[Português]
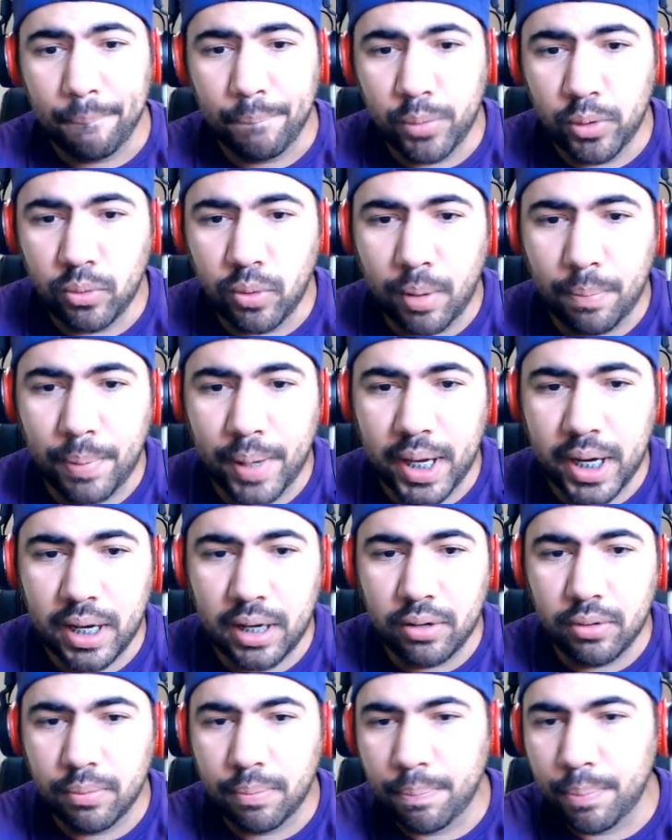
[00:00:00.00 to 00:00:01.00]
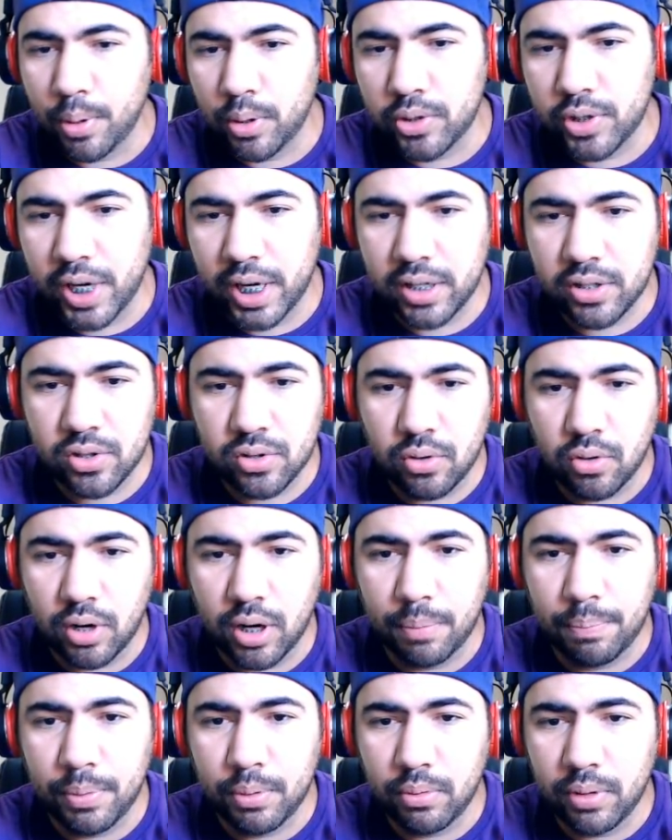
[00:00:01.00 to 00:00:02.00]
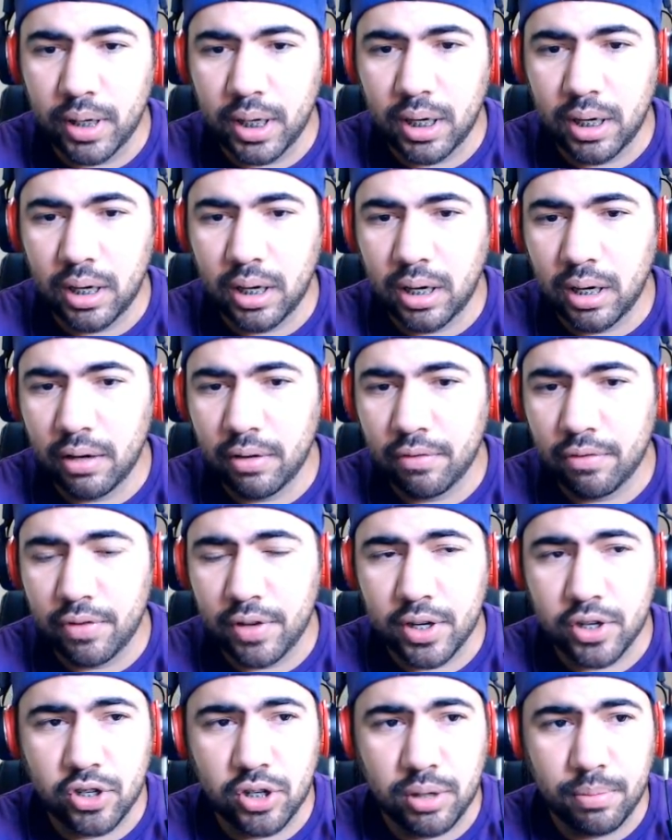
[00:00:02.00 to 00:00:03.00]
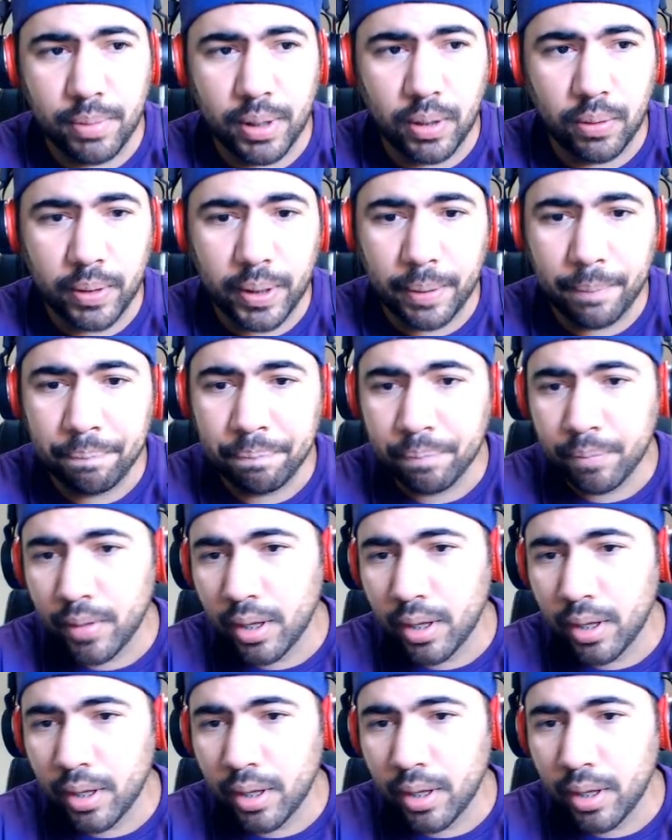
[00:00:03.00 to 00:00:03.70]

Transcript: no aparelho Project Scorpio em verde-limão, né?